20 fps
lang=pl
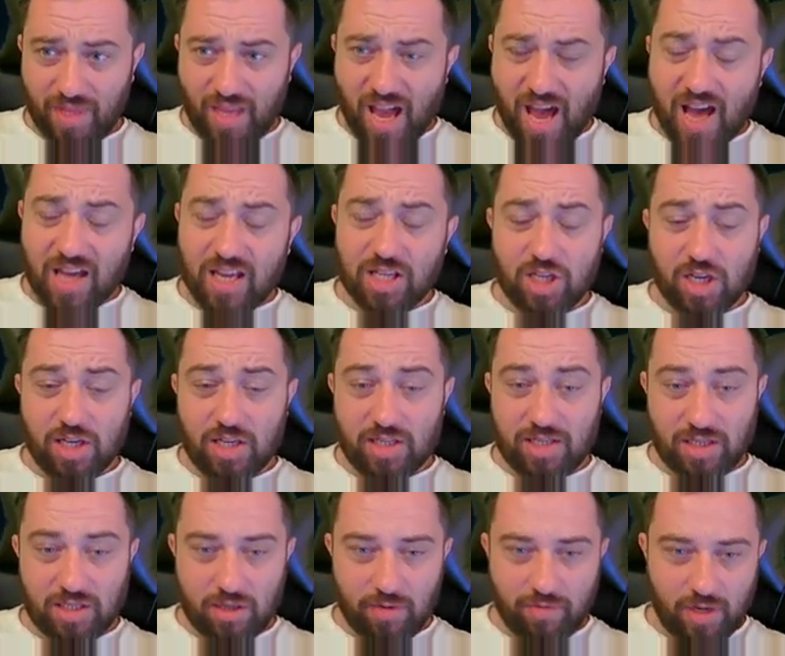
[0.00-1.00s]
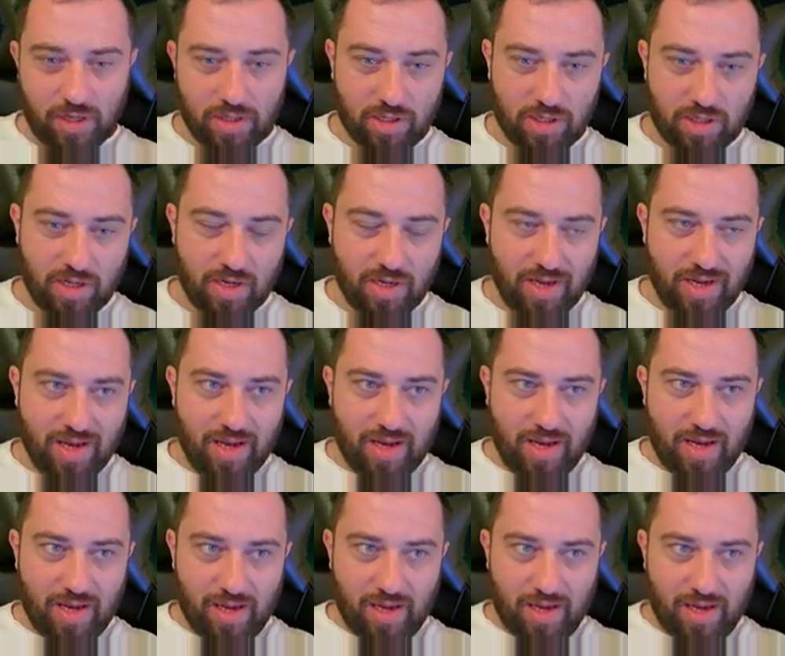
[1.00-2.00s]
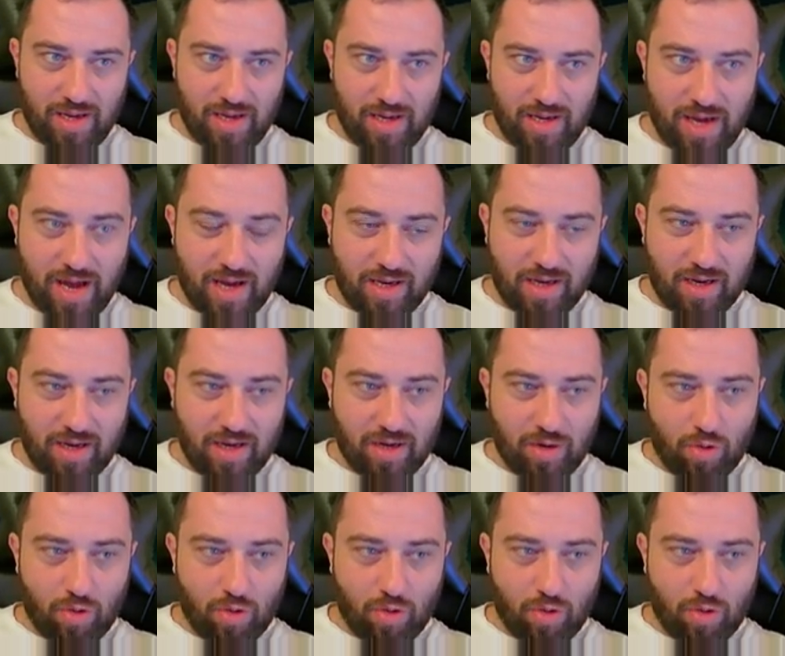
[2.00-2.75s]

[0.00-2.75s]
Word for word: A jeżeli chcecie wiedzieć, jak